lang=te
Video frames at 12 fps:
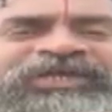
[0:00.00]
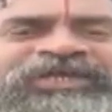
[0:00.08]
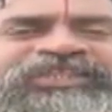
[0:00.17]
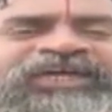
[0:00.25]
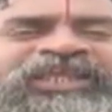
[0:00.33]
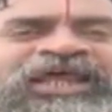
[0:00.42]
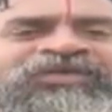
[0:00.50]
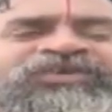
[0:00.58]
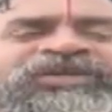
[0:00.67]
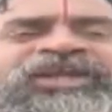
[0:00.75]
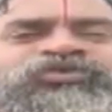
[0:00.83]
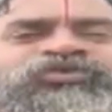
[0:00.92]
ఏదైనా
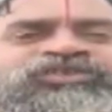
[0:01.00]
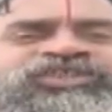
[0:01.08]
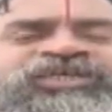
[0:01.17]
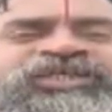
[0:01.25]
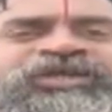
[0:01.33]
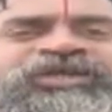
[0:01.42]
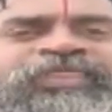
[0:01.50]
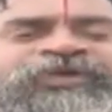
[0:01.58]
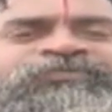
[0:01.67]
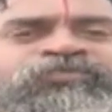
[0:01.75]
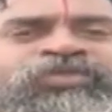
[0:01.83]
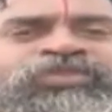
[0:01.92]
రావడానికి ఉంచి
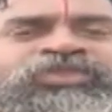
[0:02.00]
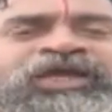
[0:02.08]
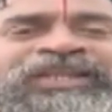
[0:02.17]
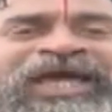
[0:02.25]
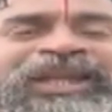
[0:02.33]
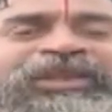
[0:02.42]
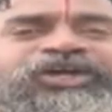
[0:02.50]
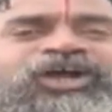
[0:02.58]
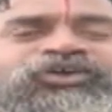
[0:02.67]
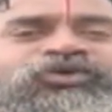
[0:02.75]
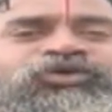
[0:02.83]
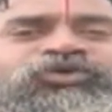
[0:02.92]
నలభై
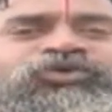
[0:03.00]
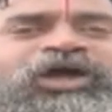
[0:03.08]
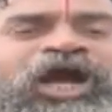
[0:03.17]
అడుగులు